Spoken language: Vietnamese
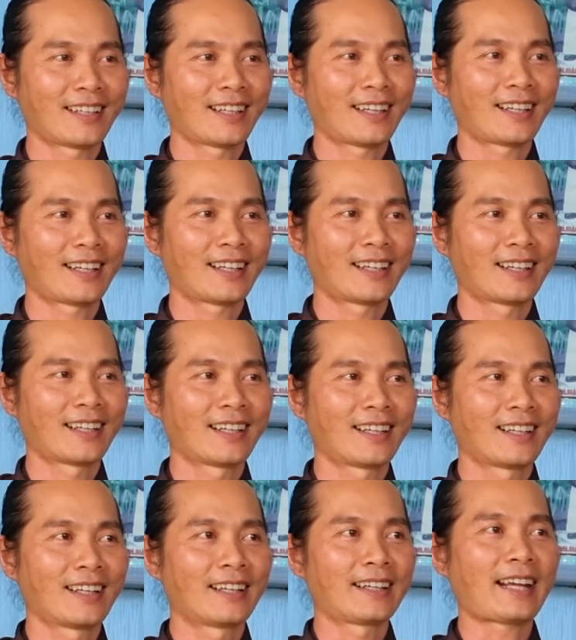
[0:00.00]
à.
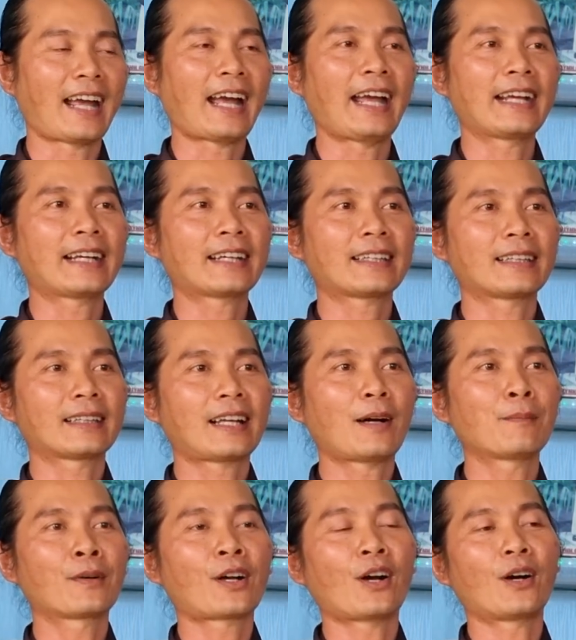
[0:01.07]
Ngài
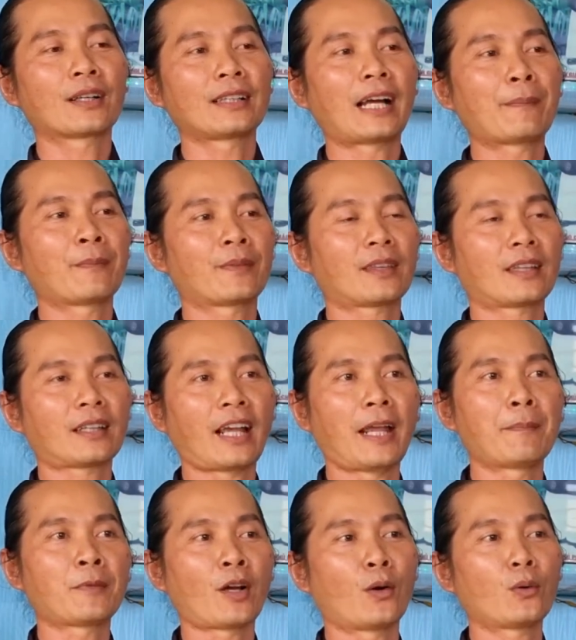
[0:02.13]
không còn làm
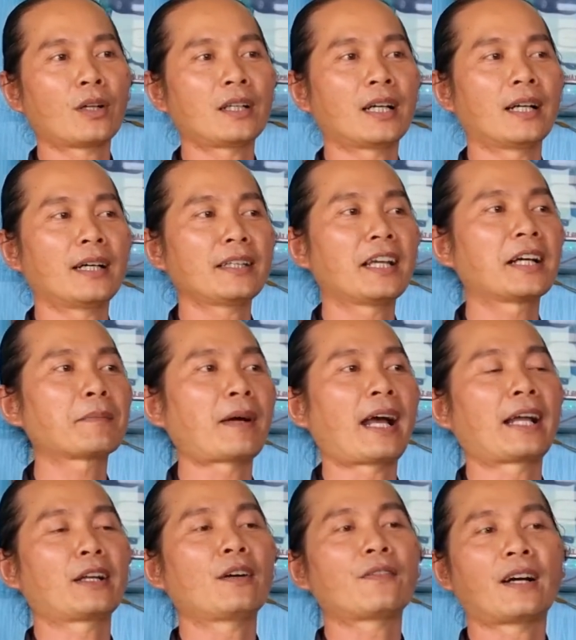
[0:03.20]
kiềm chủ nó nữa, nhưng
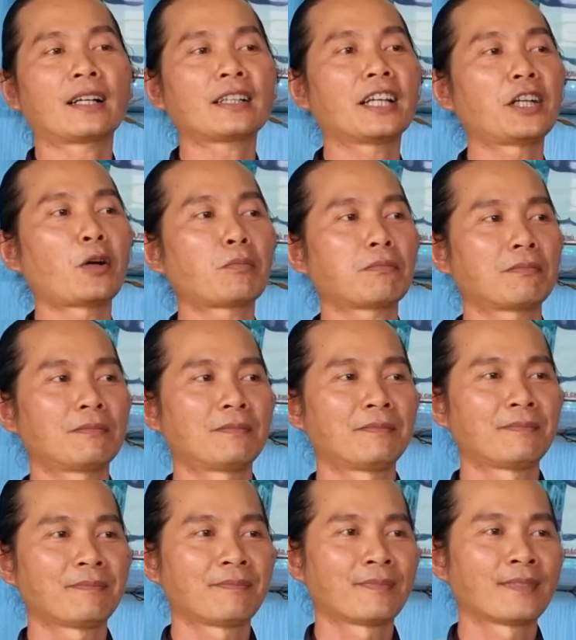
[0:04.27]
mà nó vẫn đi đúng.
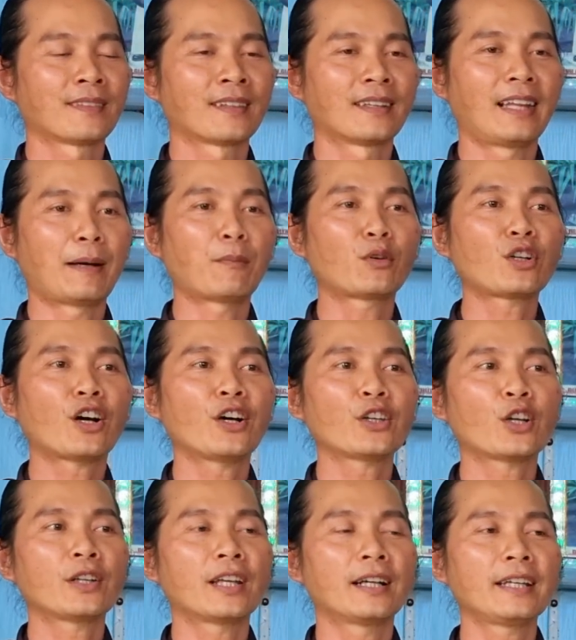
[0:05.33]
Là muốn nói
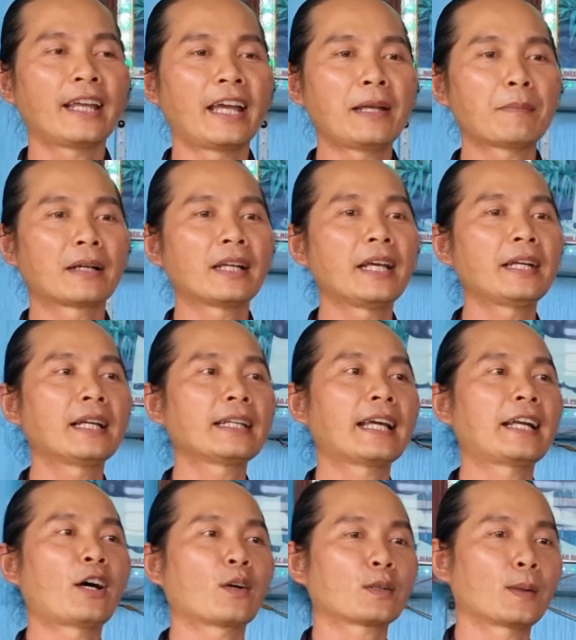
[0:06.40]
cho những vị mà đi đến
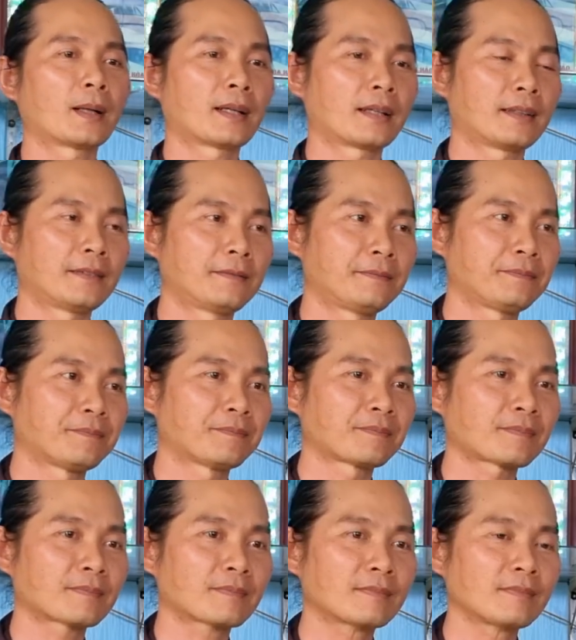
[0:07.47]
giai đoạn thuần.
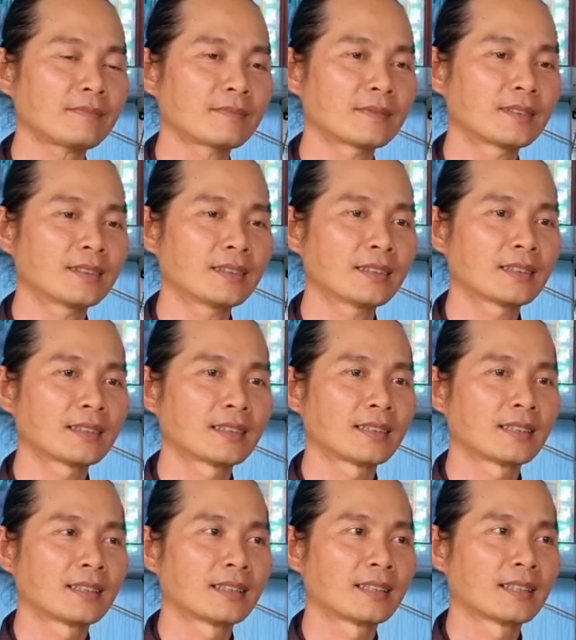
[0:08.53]
ừ.
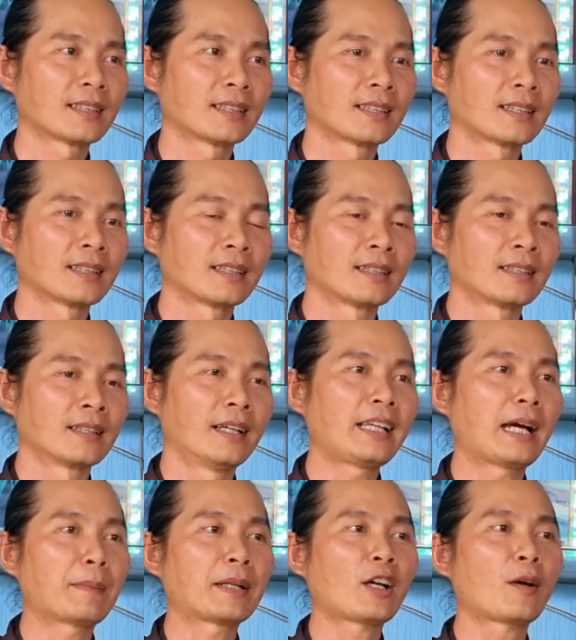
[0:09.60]
Bây
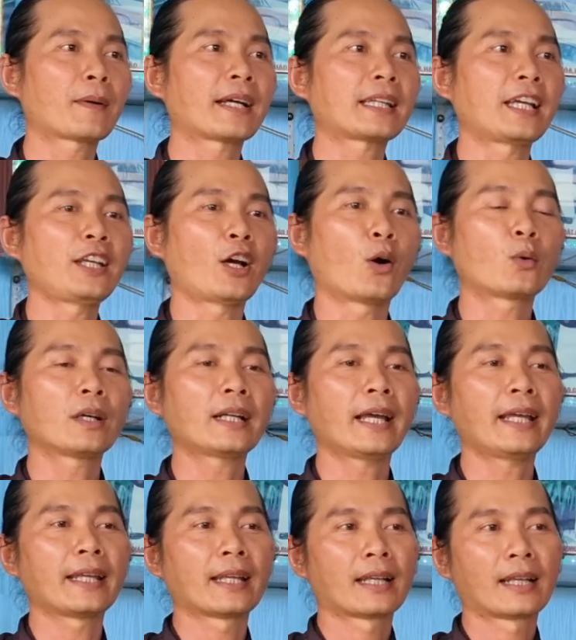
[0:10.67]
giờ mình nói một cái tỷ dụ nữa
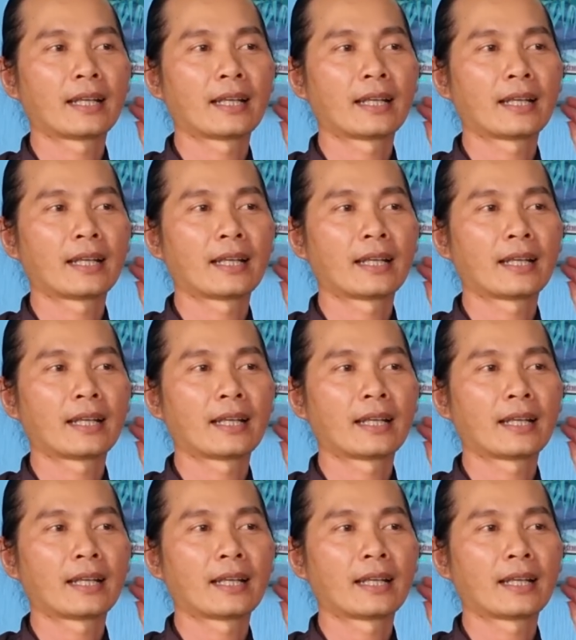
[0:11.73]
đi.